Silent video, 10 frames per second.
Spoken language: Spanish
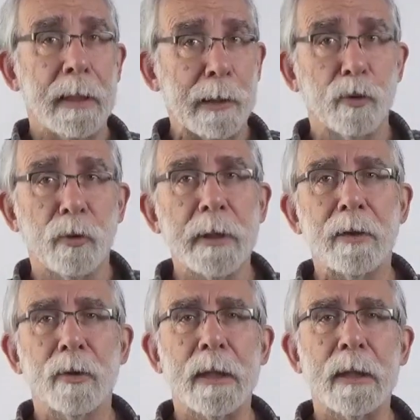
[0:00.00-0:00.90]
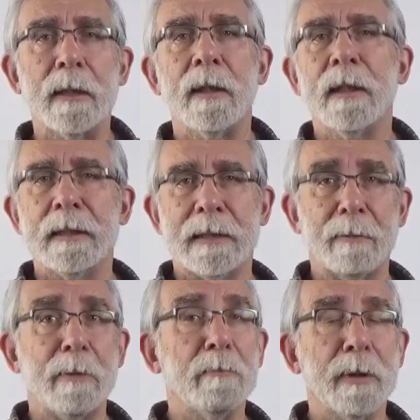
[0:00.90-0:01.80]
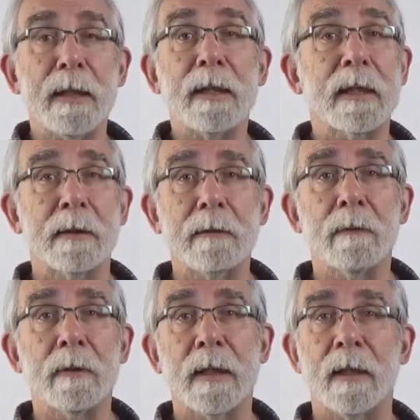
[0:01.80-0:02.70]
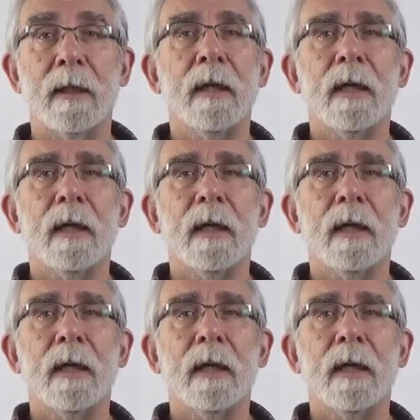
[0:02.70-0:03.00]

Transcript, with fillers: La economía local estaba en plena decadencia,